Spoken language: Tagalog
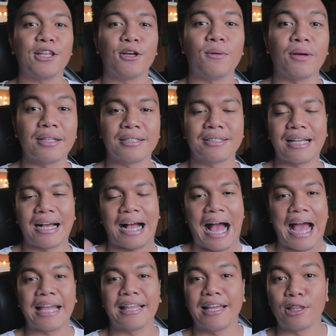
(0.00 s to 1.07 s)
I know it is a
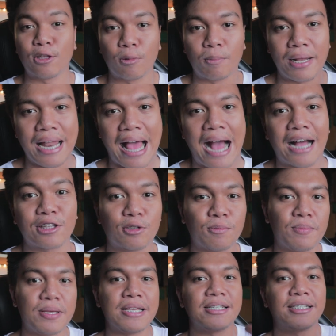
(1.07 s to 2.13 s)
kind and noble act to
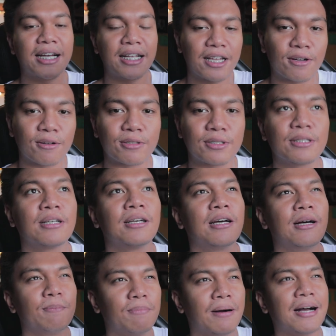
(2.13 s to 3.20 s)
be generous,
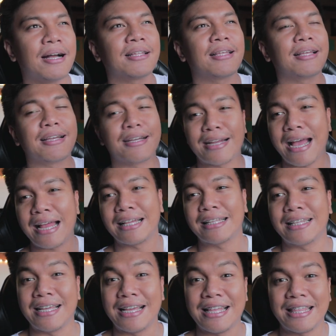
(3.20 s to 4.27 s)
but in
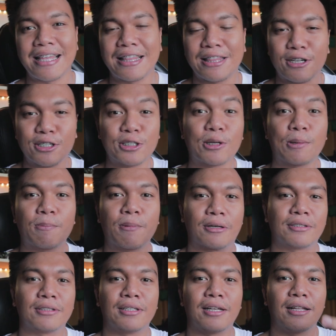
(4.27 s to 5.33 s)
reality, it hinders your
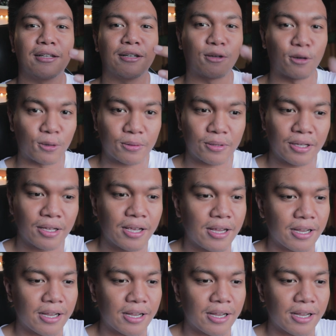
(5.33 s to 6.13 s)
personal growth.